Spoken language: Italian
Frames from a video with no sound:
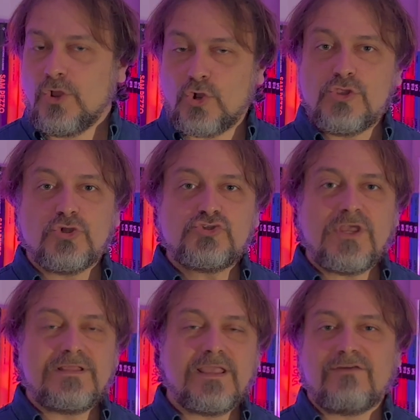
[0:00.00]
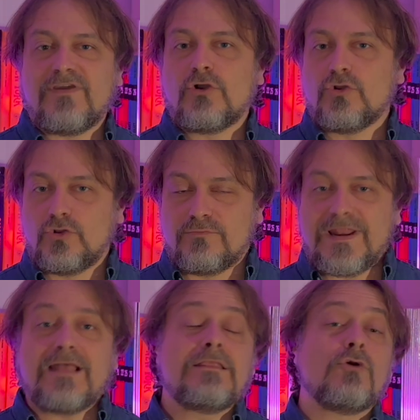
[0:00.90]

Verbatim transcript: con gli oggetti che vengono nominati,